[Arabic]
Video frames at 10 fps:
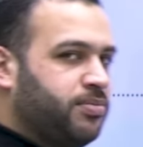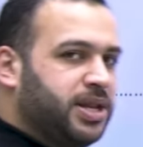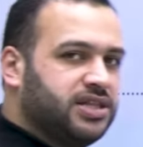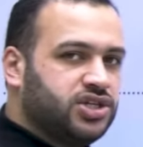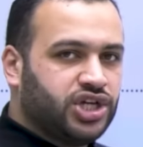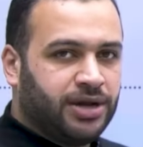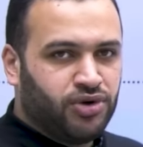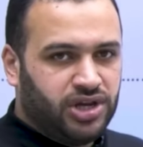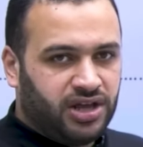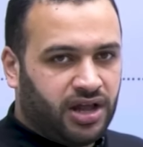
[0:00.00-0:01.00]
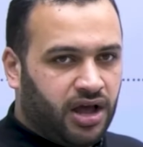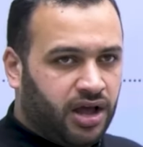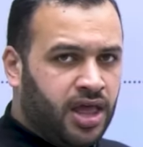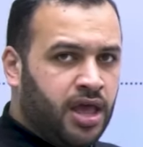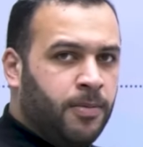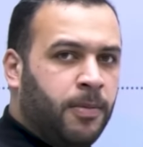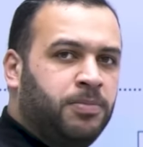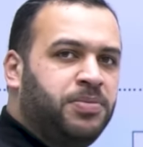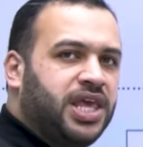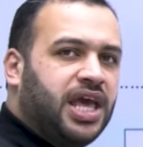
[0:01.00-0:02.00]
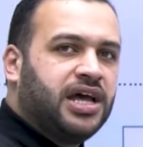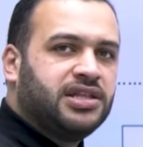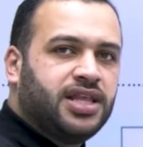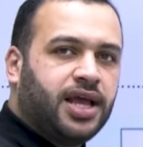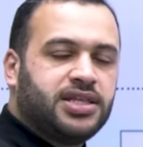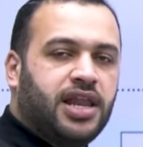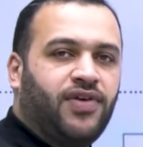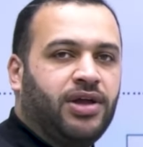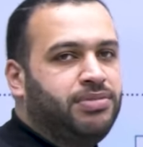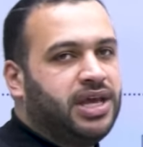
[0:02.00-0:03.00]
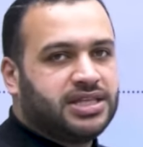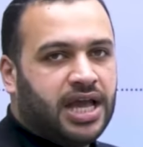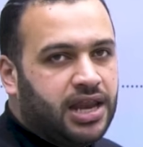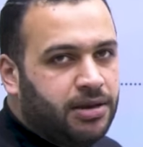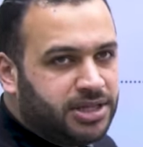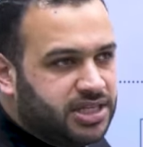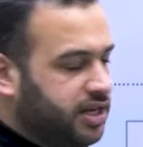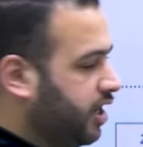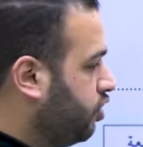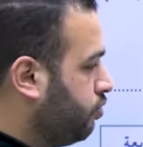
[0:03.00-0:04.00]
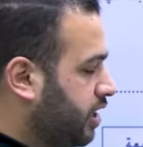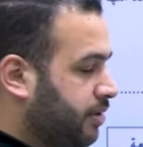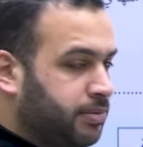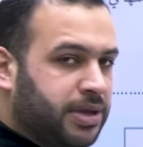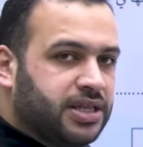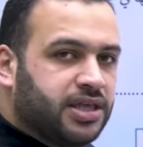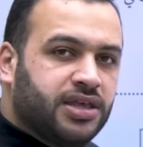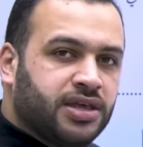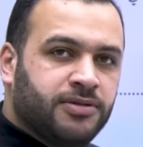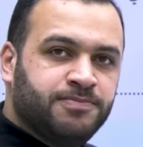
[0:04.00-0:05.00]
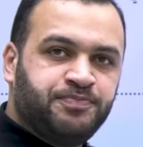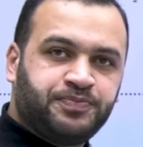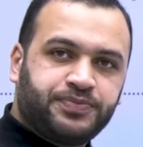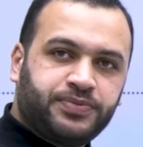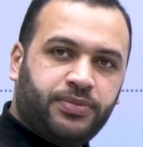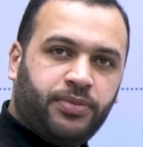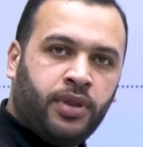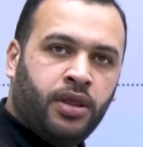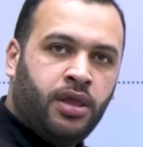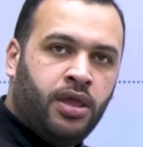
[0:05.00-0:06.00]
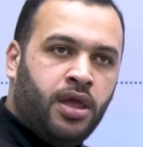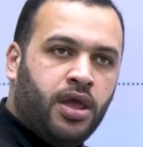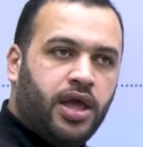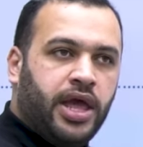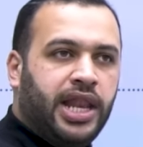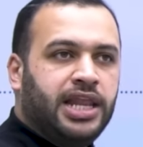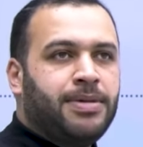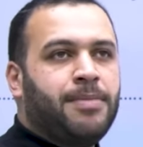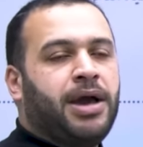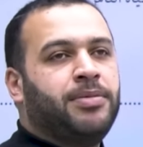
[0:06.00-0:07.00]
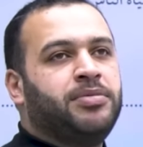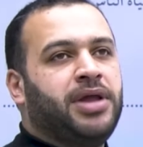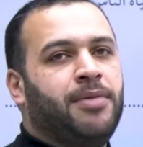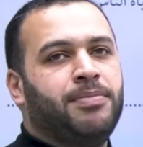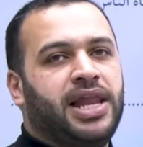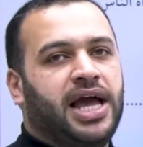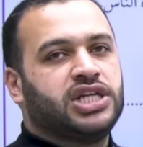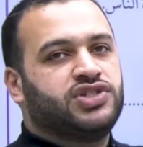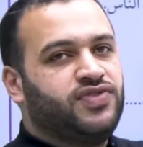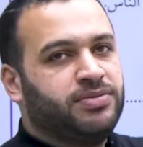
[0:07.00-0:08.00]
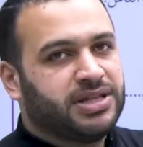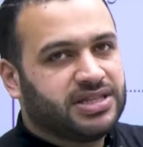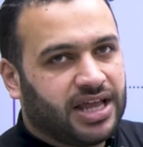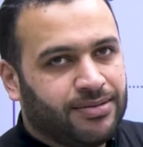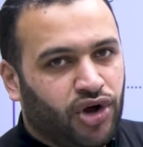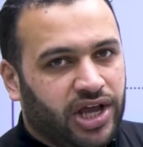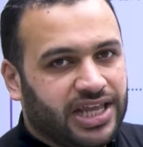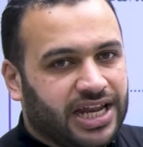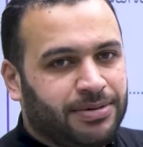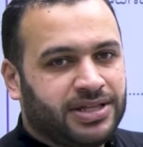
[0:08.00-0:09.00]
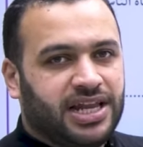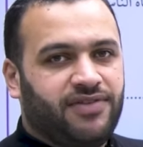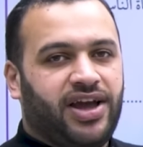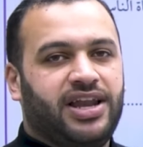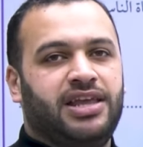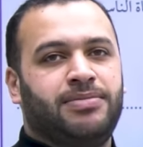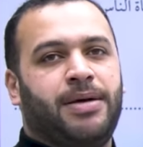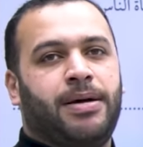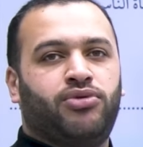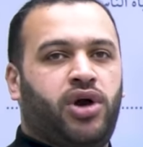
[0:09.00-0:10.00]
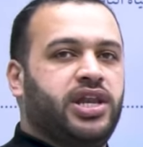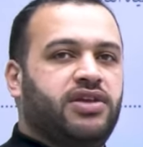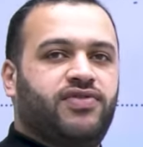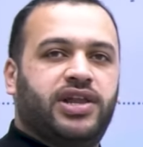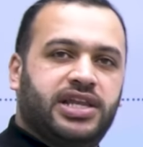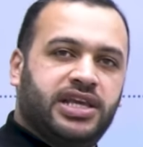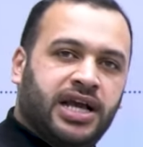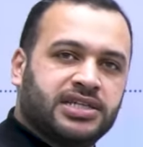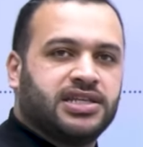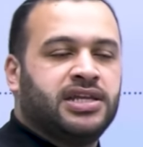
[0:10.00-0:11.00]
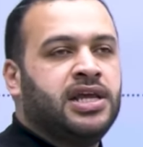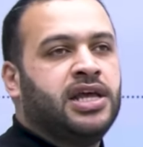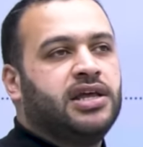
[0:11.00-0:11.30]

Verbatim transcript: في بلاد الشام والعراق بيئة تختلف عن بيئة أهل المدينة اللي هو مذهب المالكية الامام احمد بن حنبل عاش في منطقه معينه بيختلف عن الامام ابو حنيفه اللي اصلا